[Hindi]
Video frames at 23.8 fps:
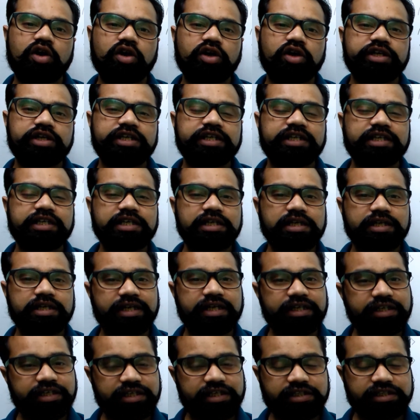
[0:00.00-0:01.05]
और इनकी
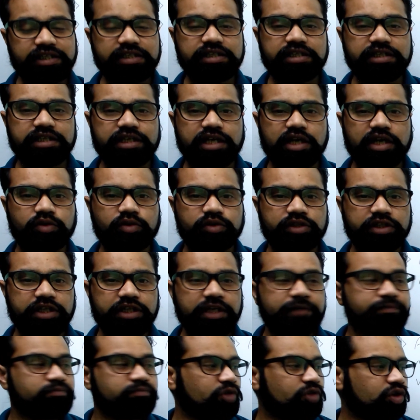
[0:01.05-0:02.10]
कंडीशंस क्या होती
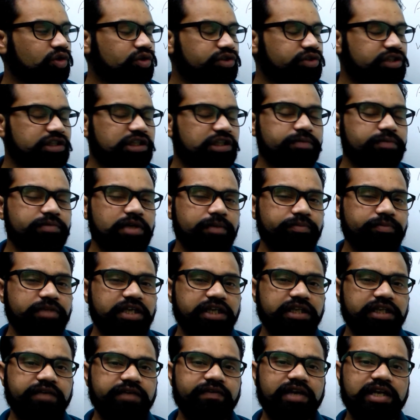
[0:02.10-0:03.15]
है तो जितने भी हम
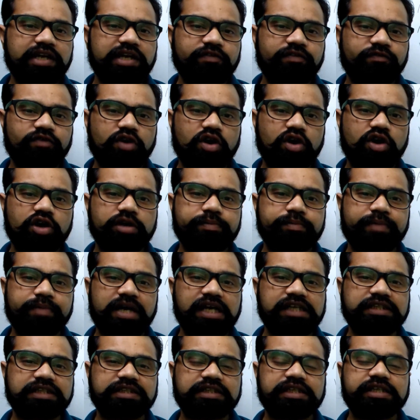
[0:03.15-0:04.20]
देखने वाले हैं वॉक
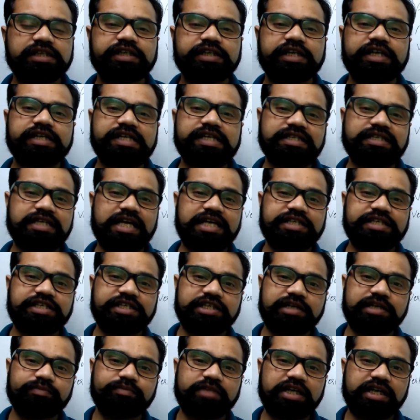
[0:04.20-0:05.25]
पास सर्किट ये सारी
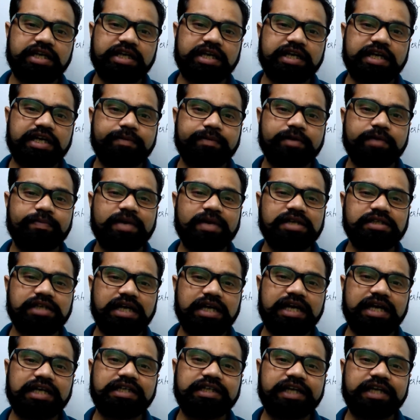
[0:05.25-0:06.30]
चीज़ें हम देखेंगे आपके पास
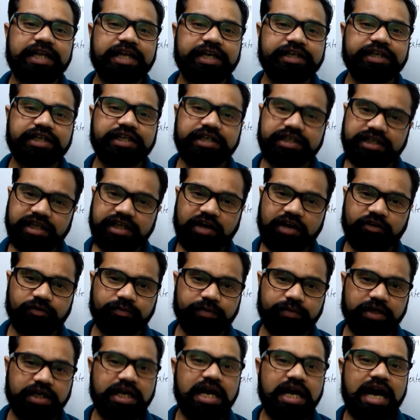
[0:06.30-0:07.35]
अनडायरेक्टेड ग्राफ
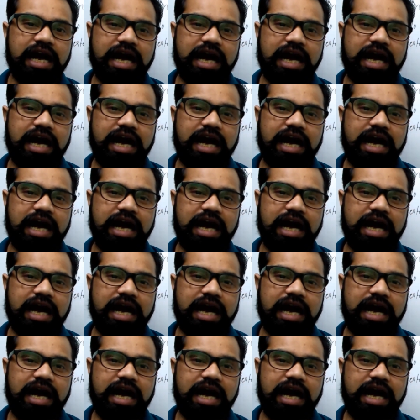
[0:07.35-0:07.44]
में